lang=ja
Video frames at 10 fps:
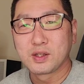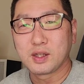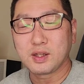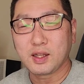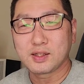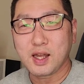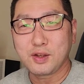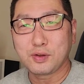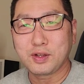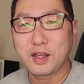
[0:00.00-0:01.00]
でただ
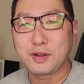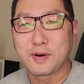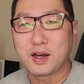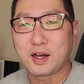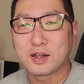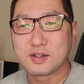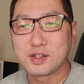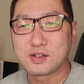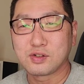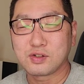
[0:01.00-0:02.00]
産業的には
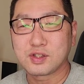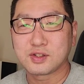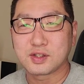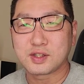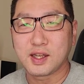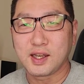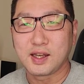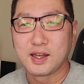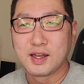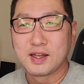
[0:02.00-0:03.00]
実測値とし
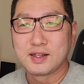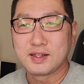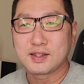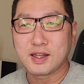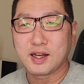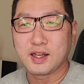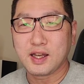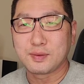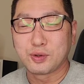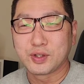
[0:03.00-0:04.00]
て実際に
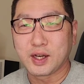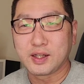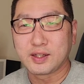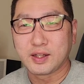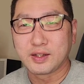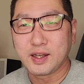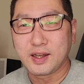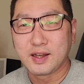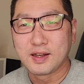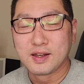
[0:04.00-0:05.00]
早い問題が出たん
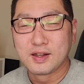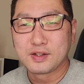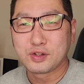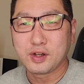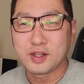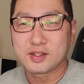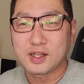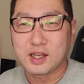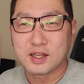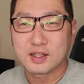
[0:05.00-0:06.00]
で、それはです
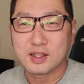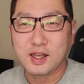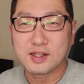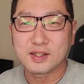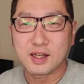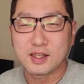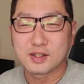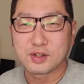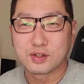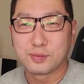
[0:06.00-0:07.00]
ね、現
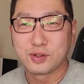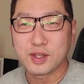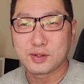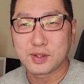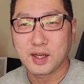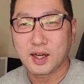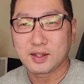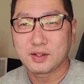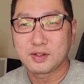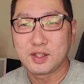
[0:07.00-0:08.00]
在その問題に取り
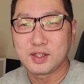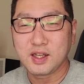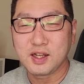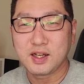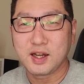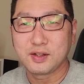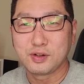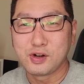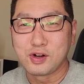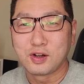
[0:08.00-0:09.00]
掛かっている人間側
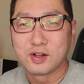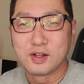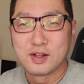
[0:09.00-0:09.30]
の